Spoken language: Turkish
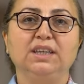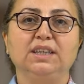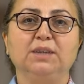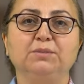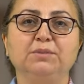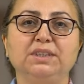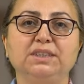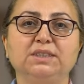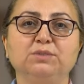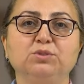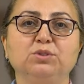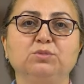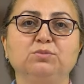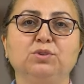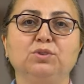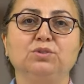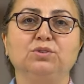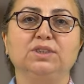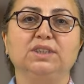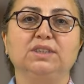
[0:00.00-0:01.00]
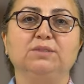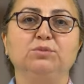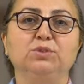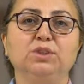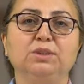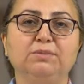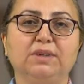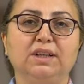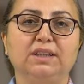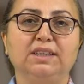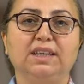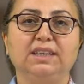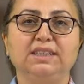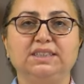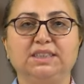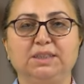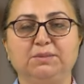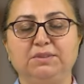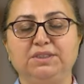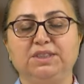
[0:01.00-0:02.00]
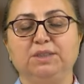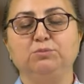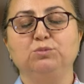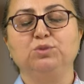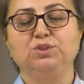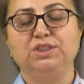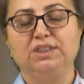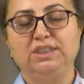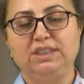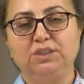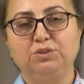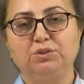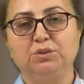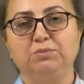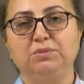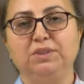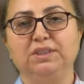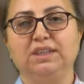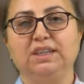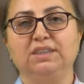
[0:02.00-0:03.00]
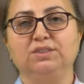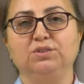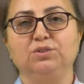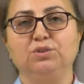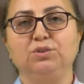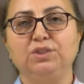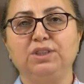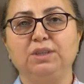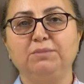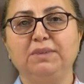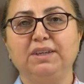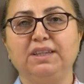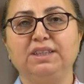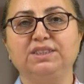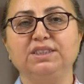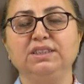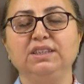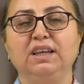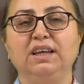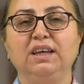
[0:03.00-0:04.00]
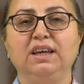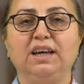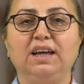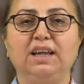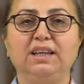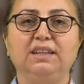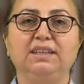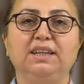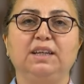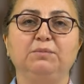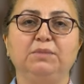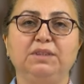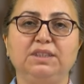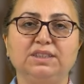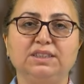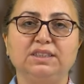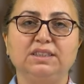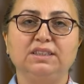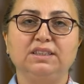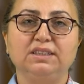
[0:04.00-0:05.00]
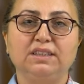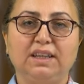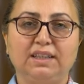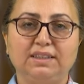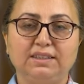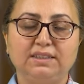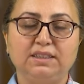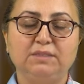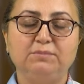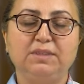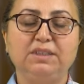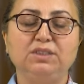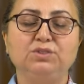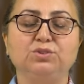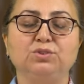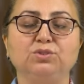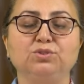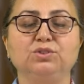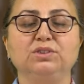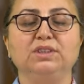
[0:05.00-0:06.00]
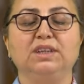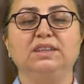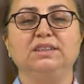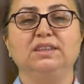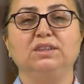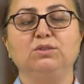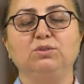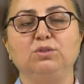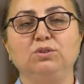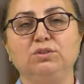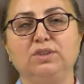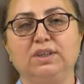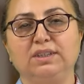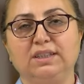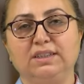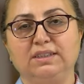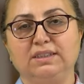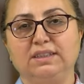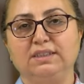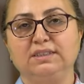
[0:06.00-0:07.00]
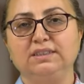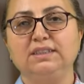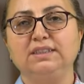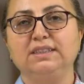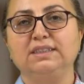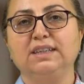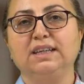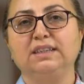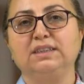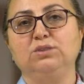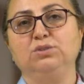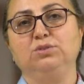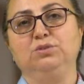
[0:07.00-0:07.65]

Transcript: Yabancı cisim yutma olguları buna bağlı gelişebilecek bu ciddi komplikasyonu önlemek için aileler bilinçlendirilmeli, çocuklar da oyun aralarında dikkatli